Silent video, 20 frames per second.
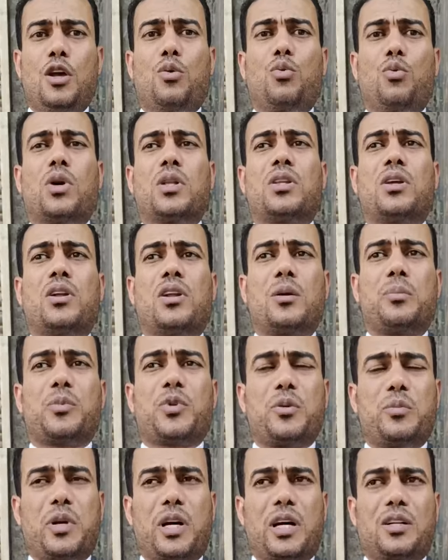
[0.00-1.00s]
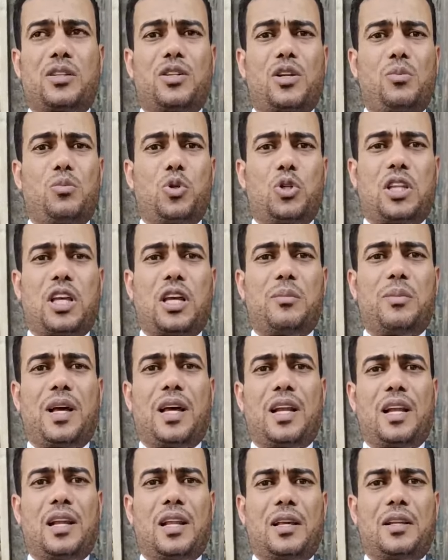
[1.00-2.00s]
وطالبت بعرض المتهمة
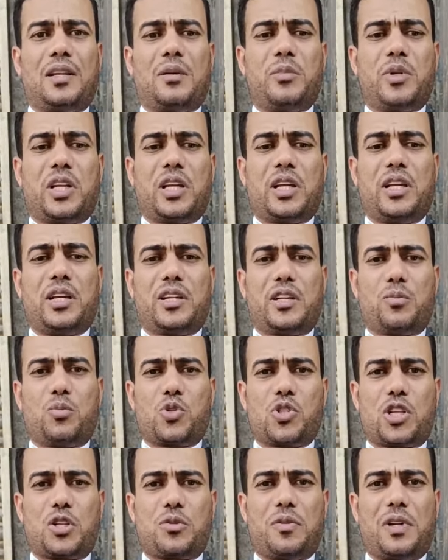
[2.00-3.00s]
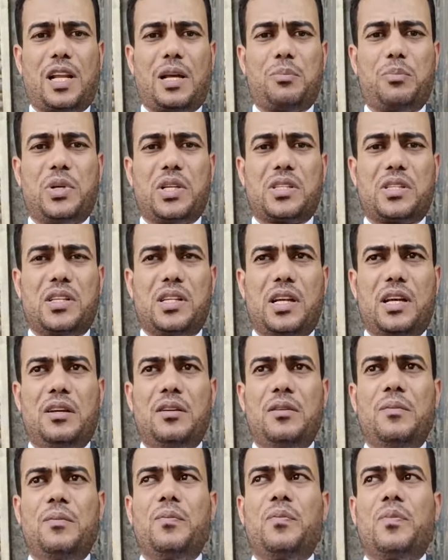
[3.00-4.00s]
على لجنة من خارج مستشفى العباسية
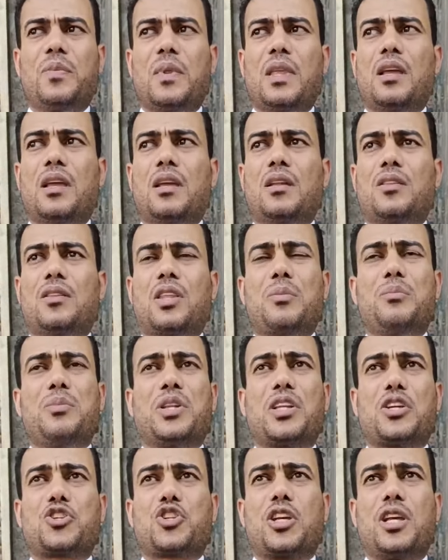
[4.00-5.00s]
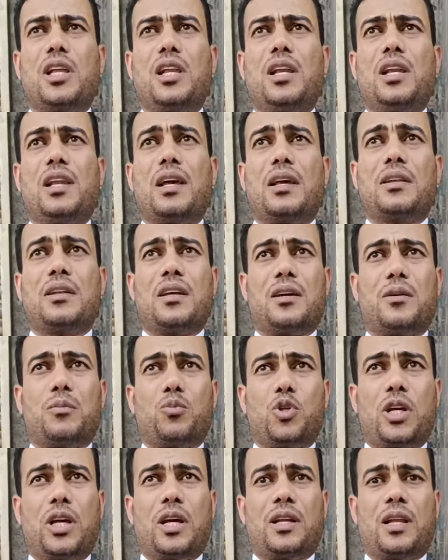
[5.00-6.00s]
تم تشكيل لجنة
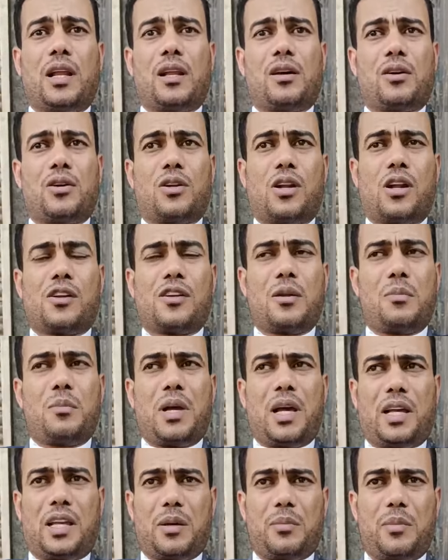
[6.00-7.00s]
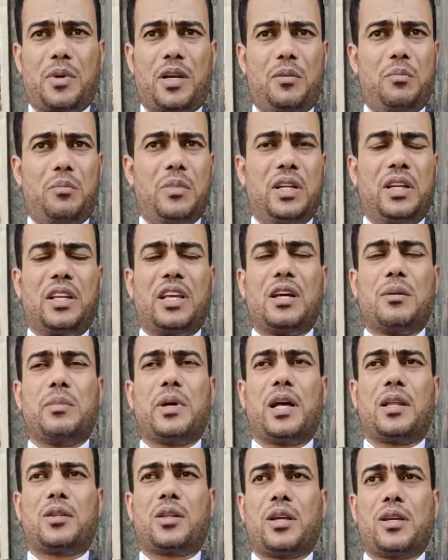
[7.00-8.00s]
بناء على قرار المحكمة من
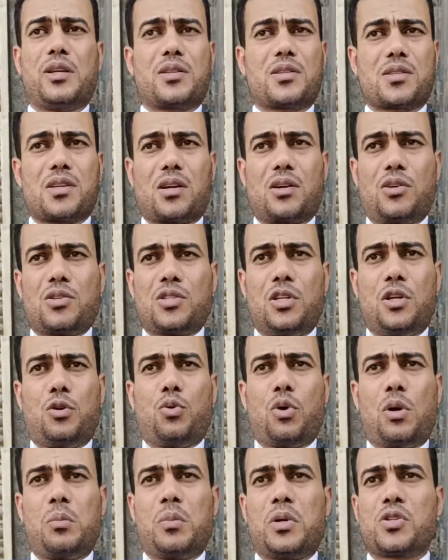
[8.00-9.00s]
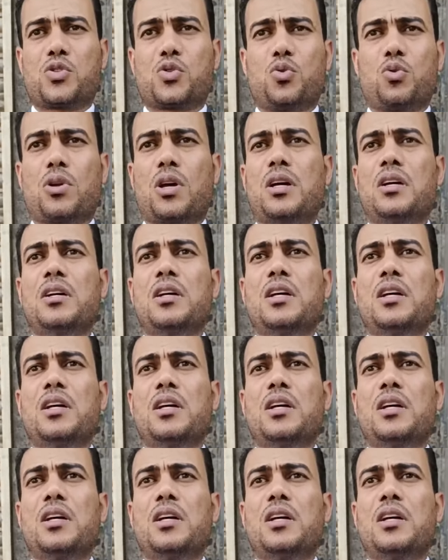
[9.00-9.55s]
جامعتي الزقازيق والمنصورة